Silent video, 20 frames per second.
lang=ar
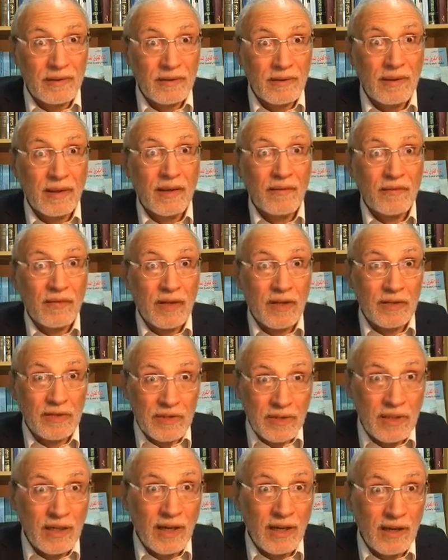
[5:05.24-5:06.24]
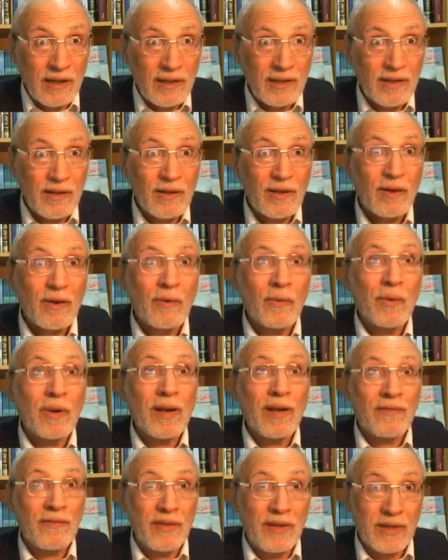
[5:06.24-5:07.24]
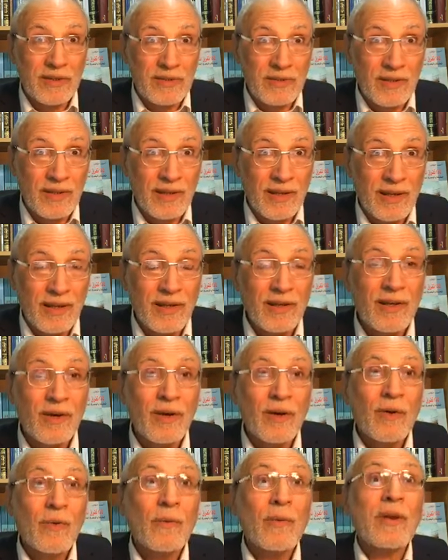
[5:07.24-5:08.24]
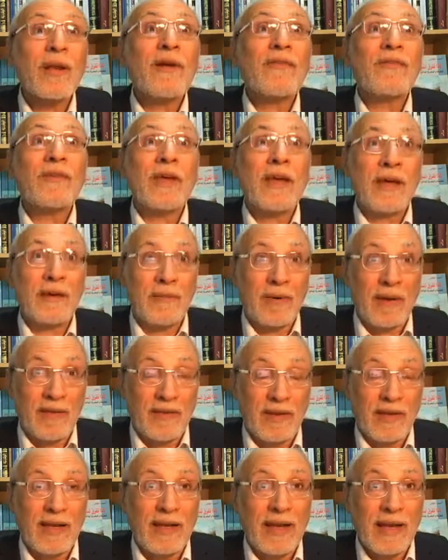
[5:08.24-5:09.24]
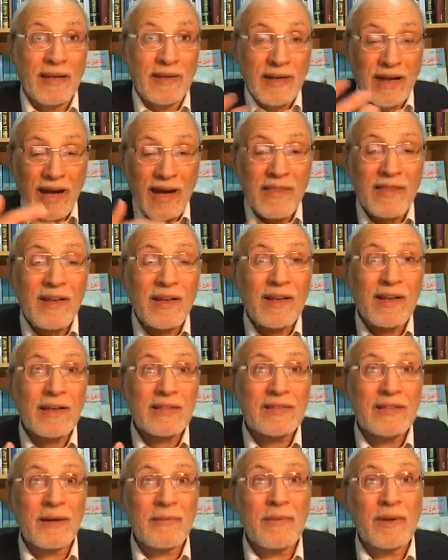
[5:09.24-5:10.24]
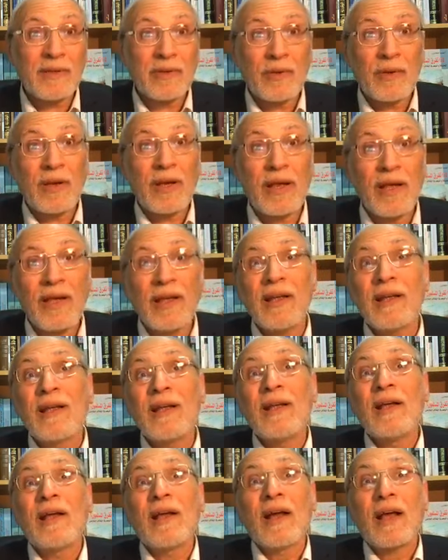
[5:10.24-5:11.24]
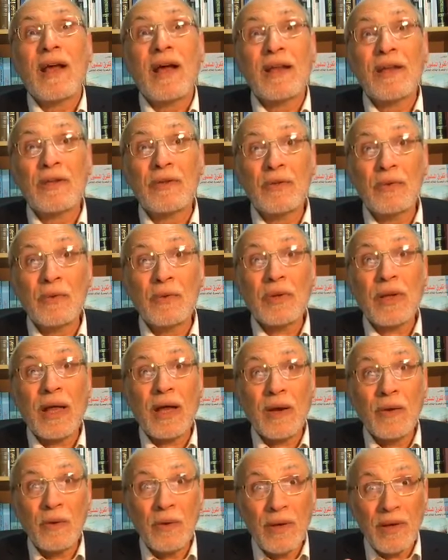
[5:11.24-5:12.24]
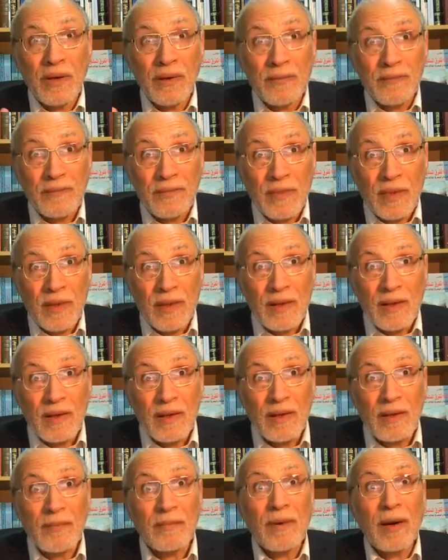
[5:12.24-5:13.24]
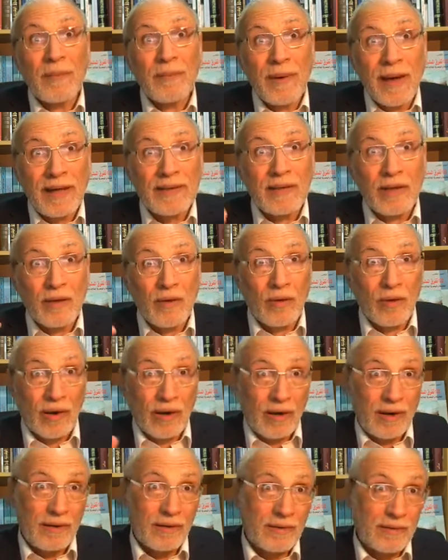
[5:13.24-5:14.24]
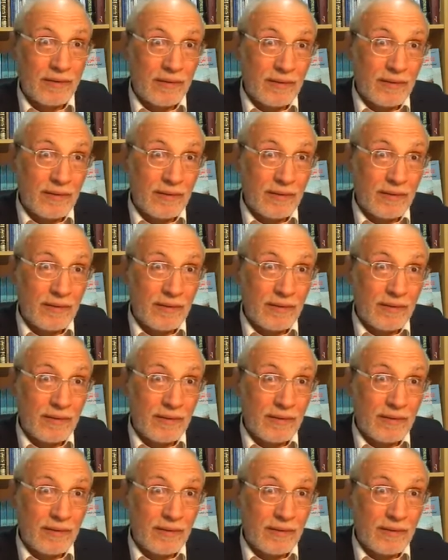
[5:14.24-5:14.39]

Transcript: لا فيها شيعة ولا فيها سنة ولا فيها إباضية لأن هذه الانقسامات كلها كانت تدور حول ما بعد القرآن